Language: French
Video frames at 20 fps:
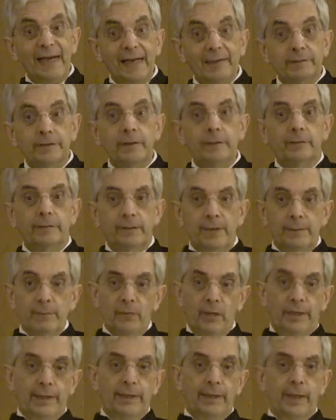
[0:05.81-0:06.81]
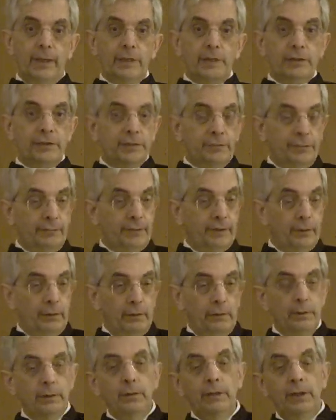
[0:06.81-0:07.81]
quatre témoignages
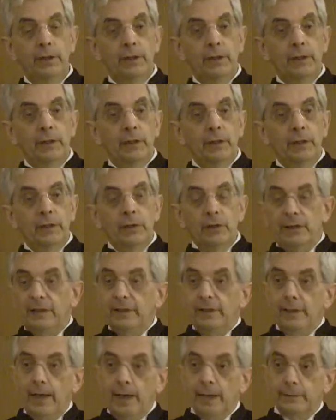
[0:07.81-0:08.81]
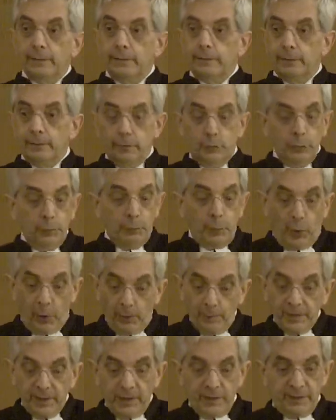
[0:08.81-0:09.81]
différents qui datent du
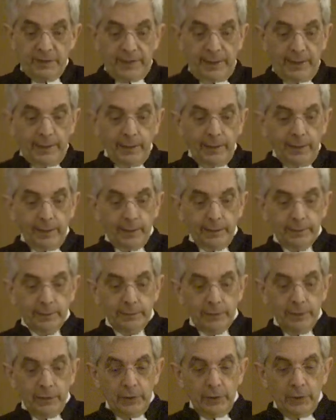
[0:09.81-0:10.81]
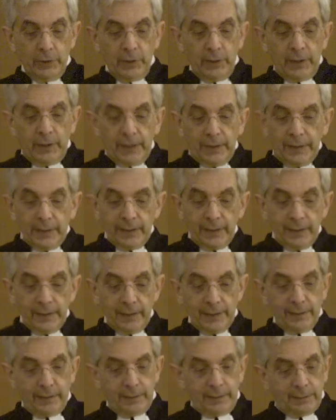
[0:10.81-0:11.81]
premier siècle
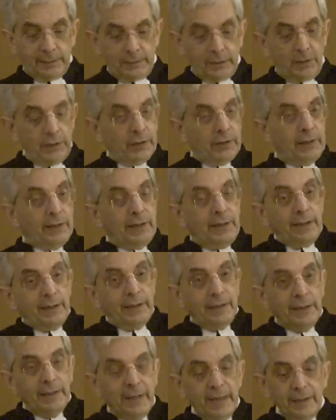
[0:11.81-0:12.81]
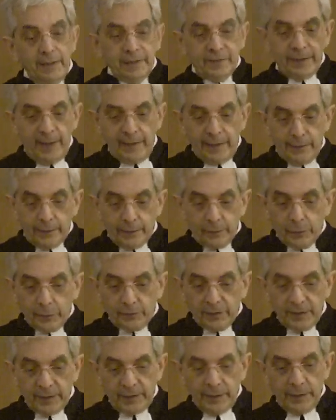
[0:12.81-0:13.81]
et qui essayent de
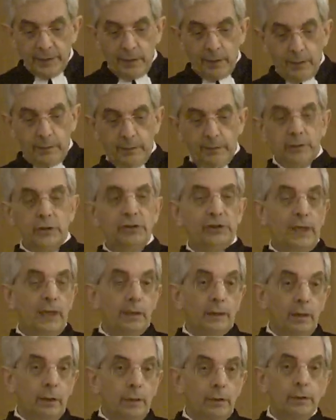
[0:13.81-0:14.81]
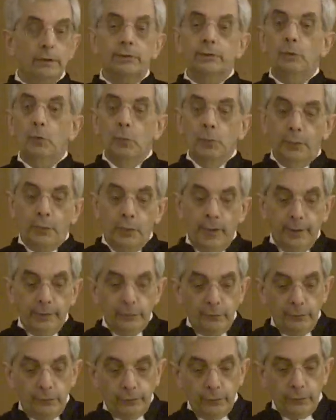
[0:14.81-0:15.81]
dire chacun son point
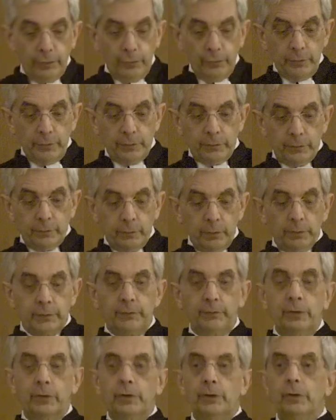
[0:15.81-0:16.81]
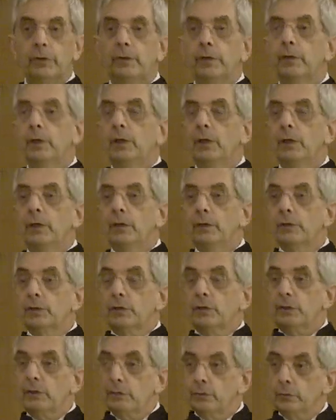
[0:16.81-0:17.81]
de vue sur ce que
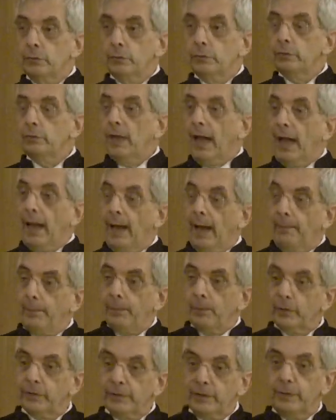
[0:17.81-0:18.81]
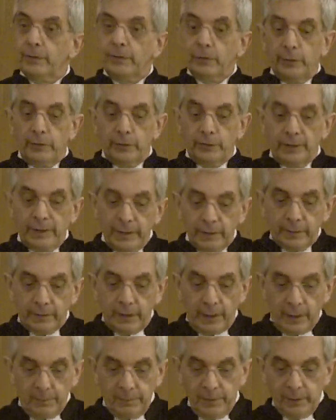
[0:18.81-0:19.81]
Jésus a apporté de
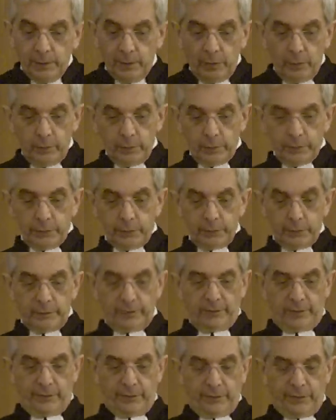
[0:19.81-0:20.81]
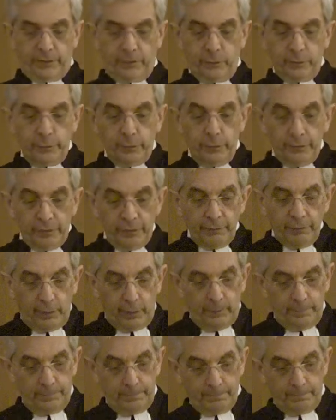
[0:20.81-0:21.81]
déterminant sur sa façon de
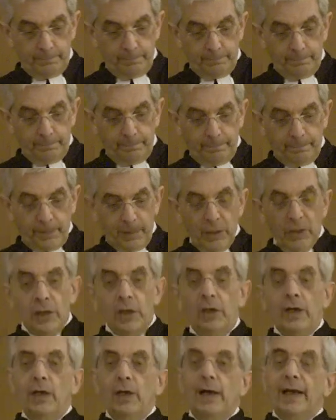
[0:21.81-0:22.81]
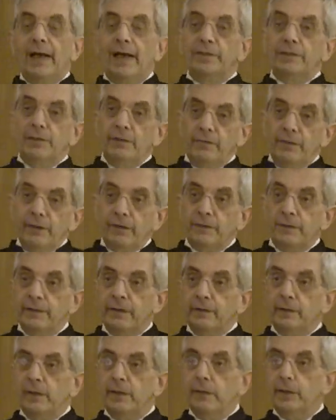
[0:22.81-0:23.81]
vivre. La
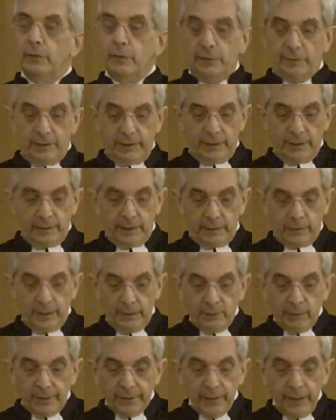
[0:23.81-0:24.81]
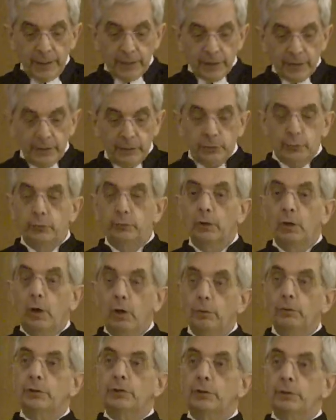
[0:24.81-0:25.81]
diversité de ces témoignages est une
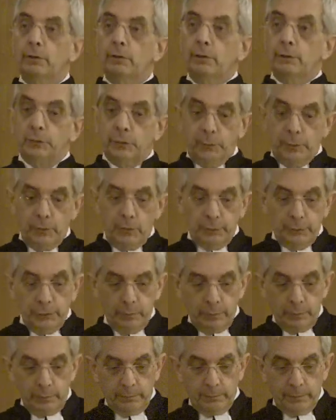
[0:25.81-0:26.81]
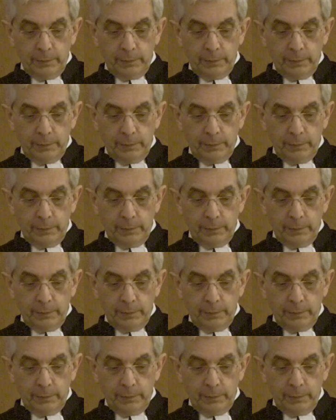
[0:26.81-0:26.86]
grande chance pour nous.